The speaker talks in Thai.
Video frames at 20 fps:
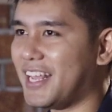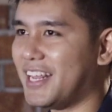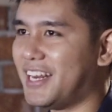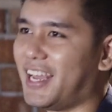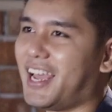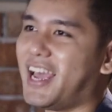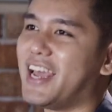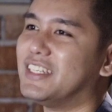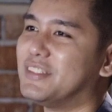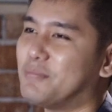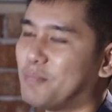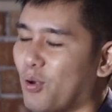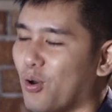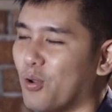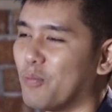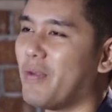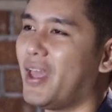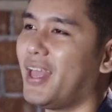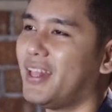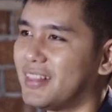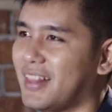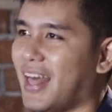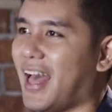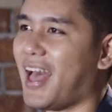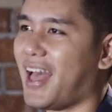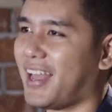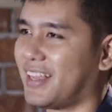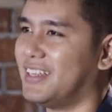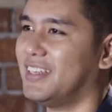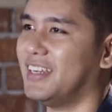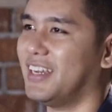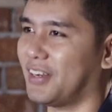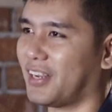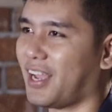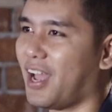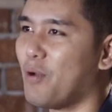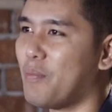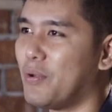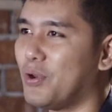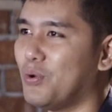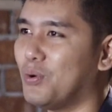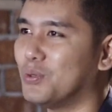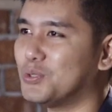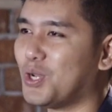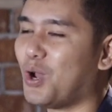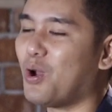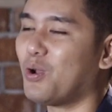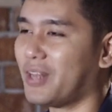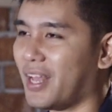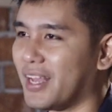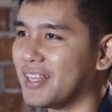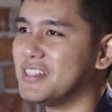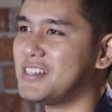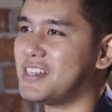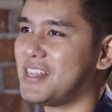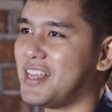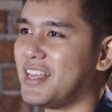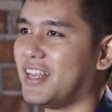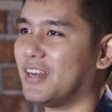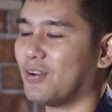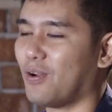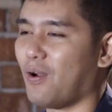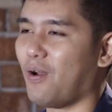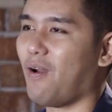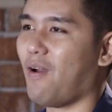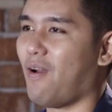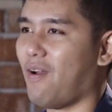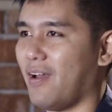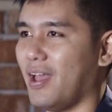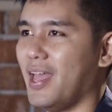ยนี้ถ้าใครจะโปรดเมตตาเกิดเข้าไปดูช่องทันจีนก็